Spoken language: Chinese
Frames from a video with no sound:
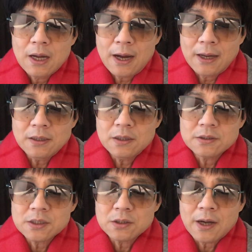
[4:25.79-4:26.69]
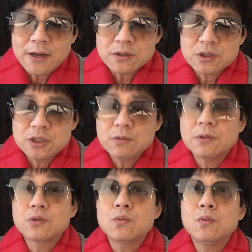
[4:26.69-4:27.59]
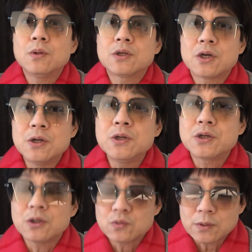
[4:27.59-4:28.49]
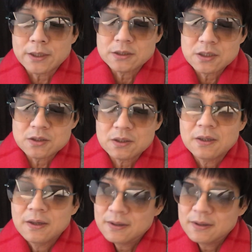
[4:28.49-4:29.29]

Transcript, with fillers: 寒意将开始席卷的中国的城市的中产阶级，